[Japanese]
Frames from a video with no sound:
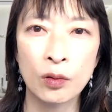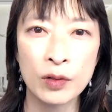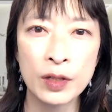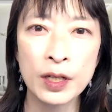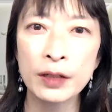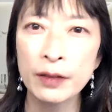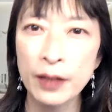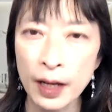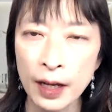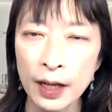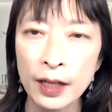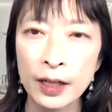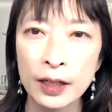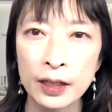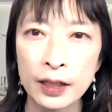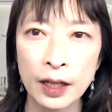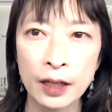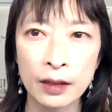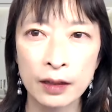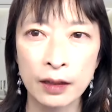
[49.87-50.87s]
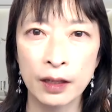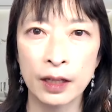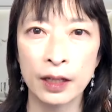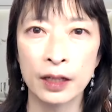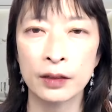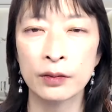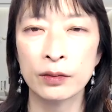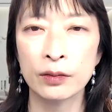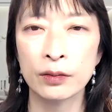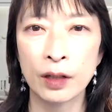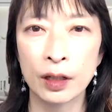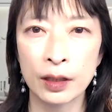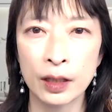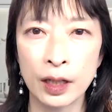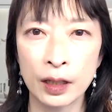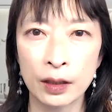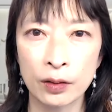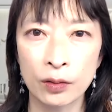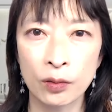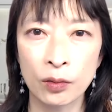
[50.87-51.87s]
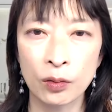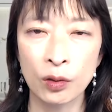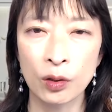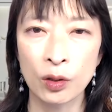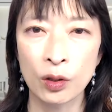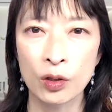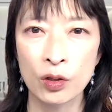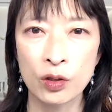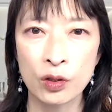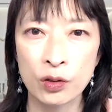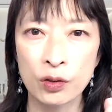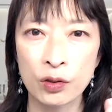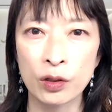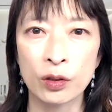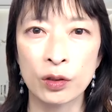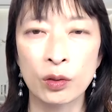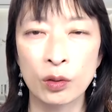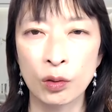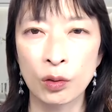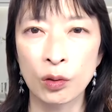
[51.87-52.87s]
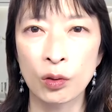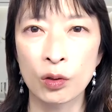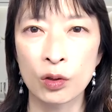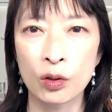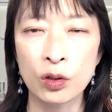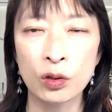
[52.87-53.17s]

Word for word: コンサルでやっている方の種類と、